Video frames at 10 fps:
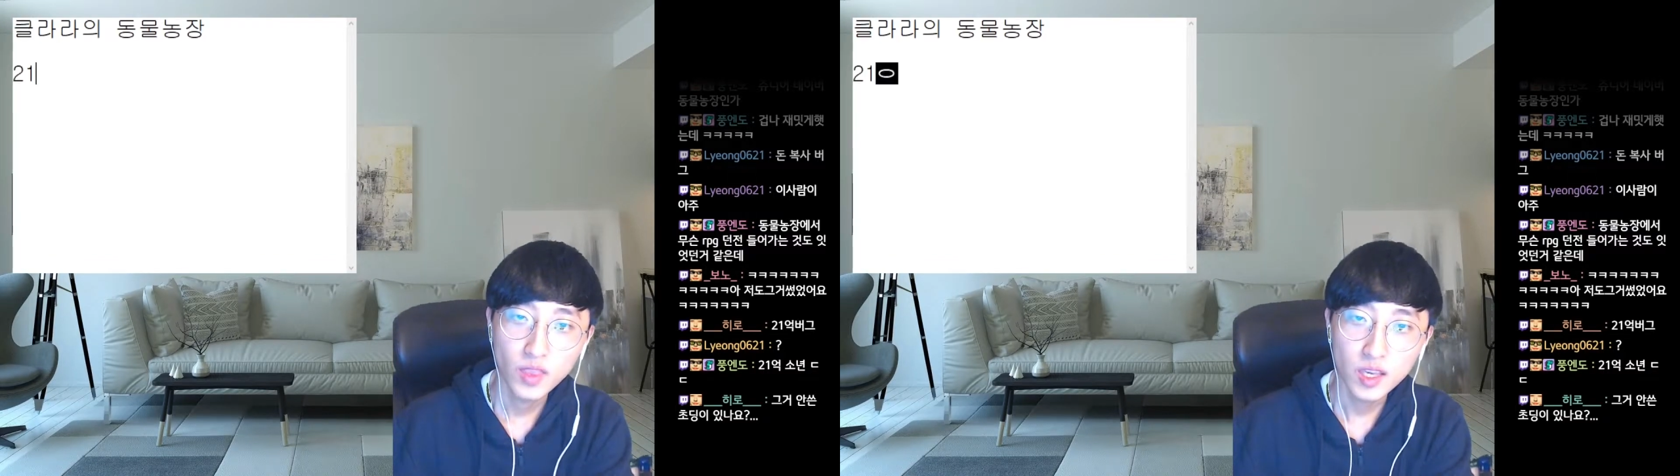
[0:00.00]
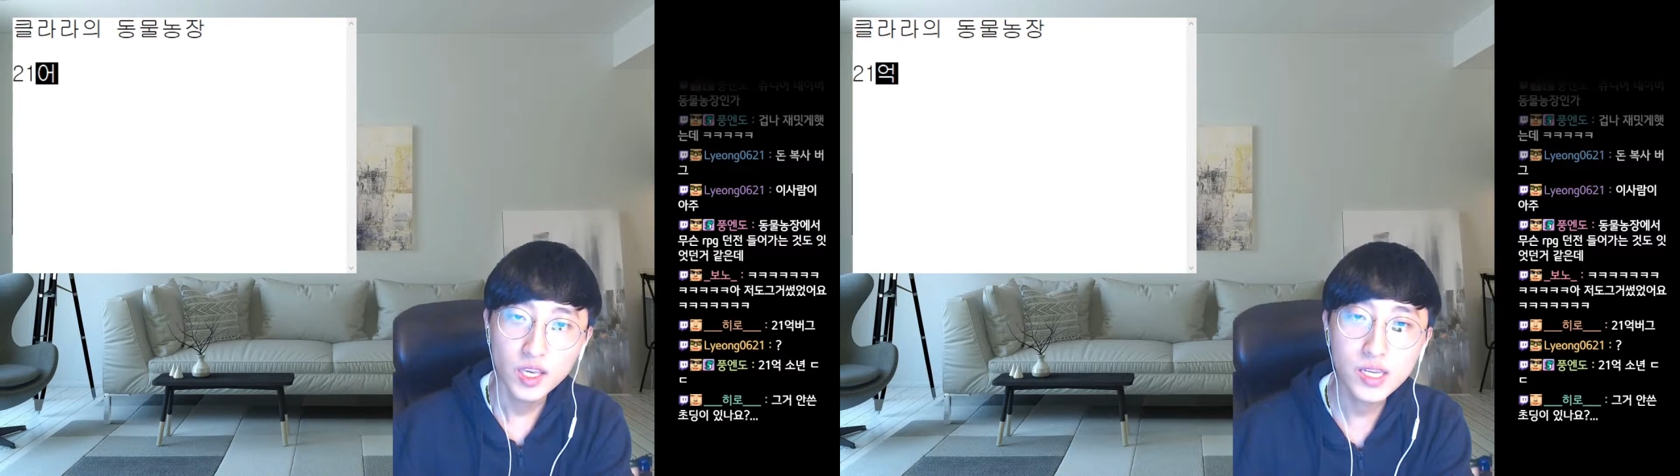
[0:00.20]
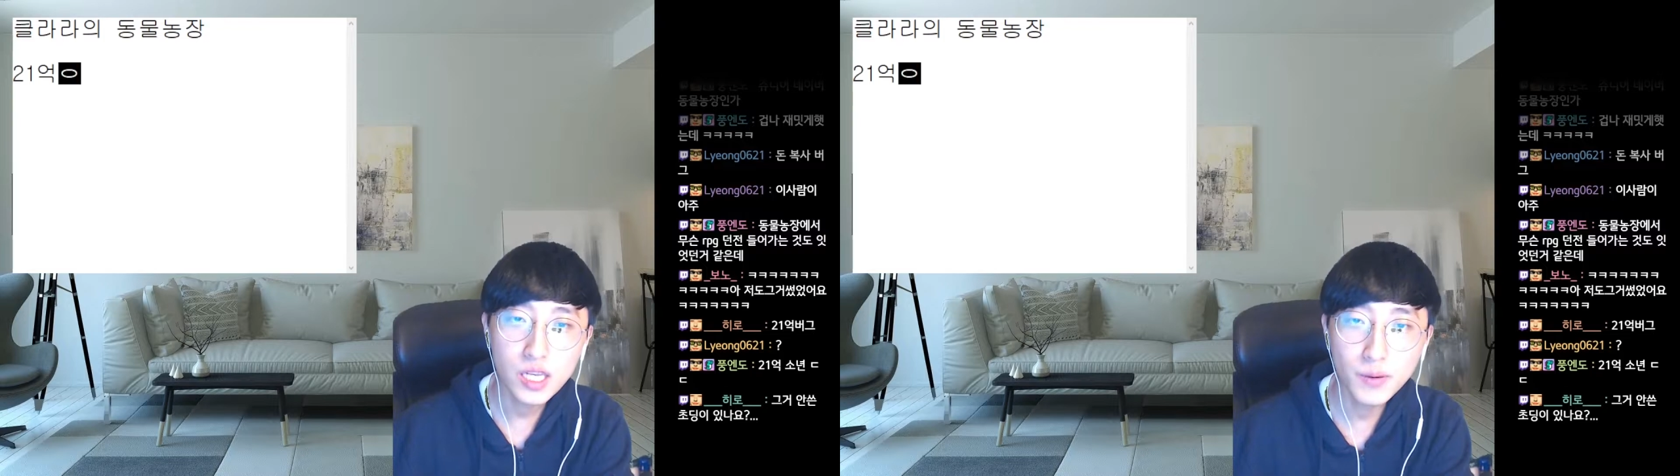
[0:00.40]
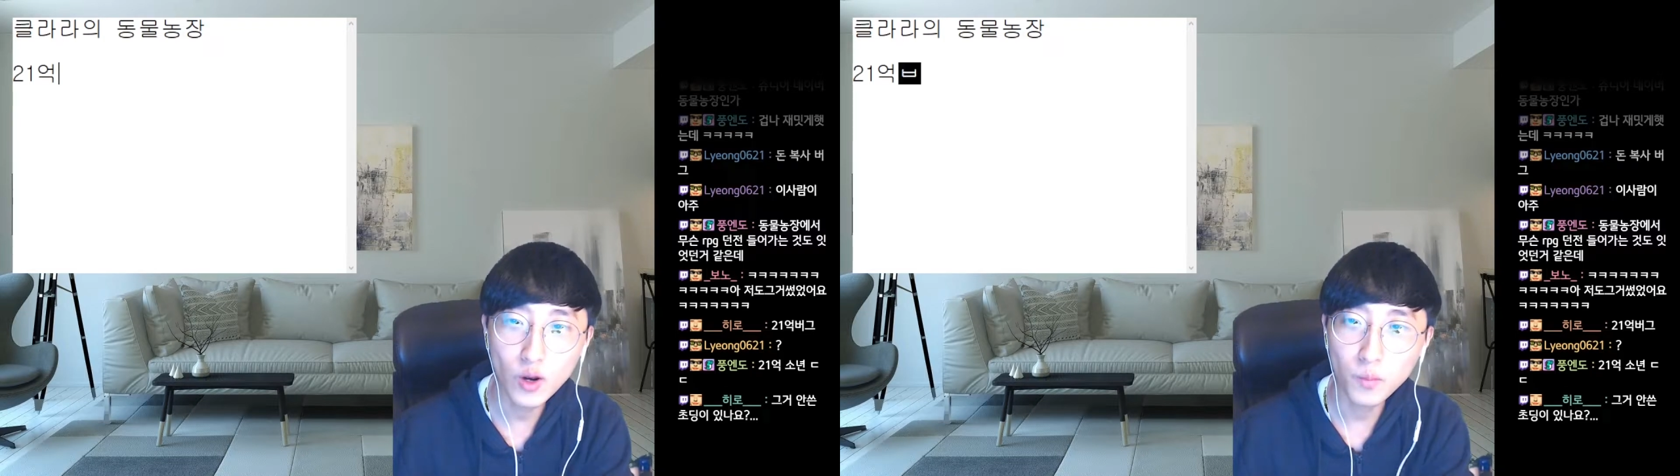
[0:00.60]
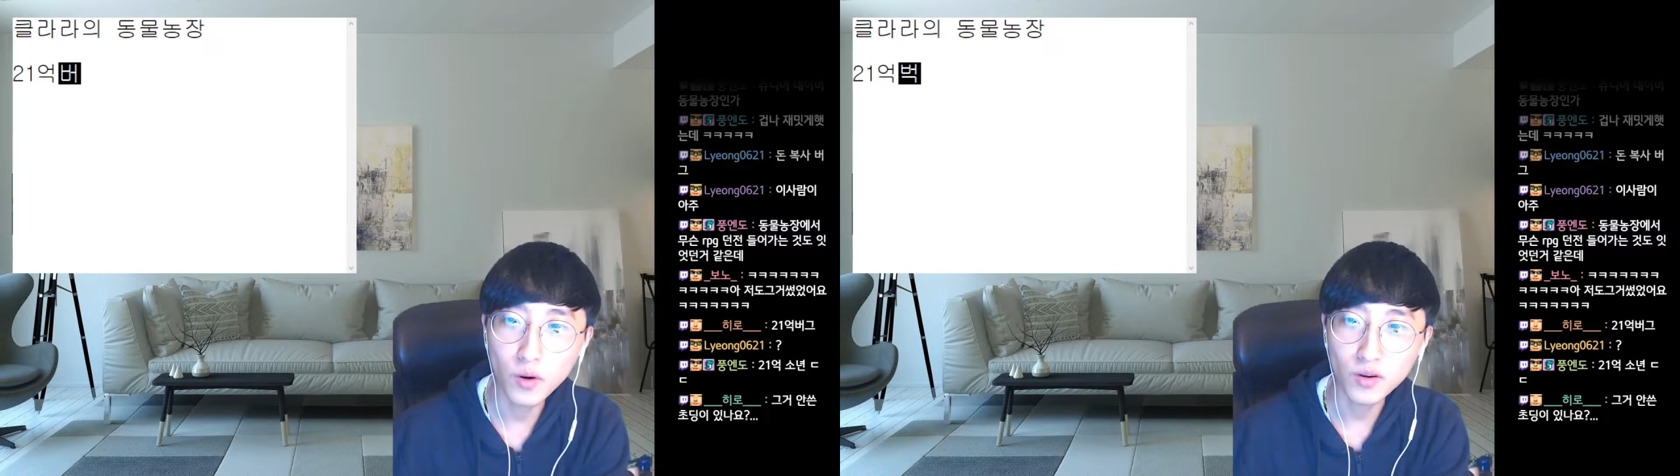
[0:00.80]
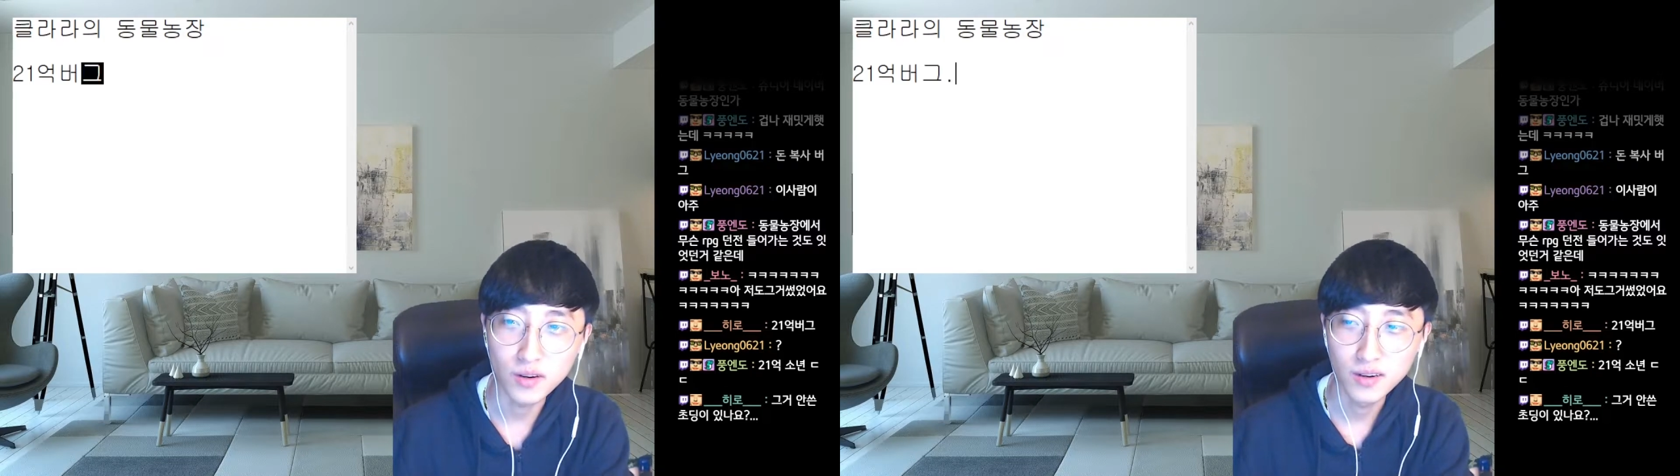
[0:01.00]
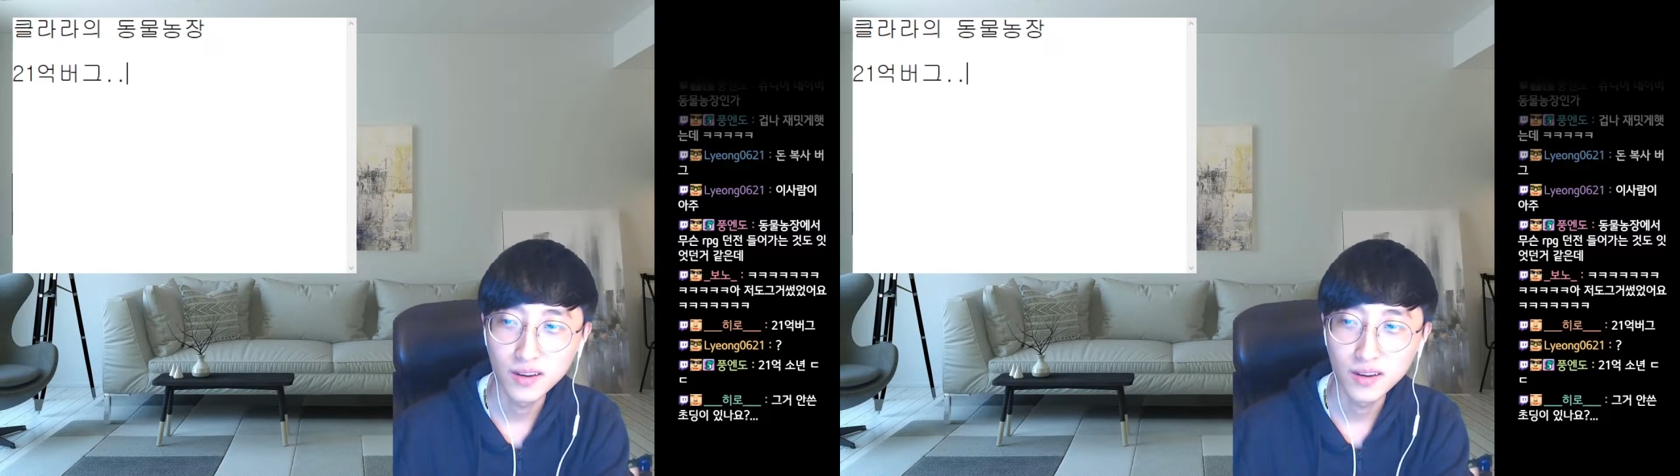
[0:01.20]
21억 버그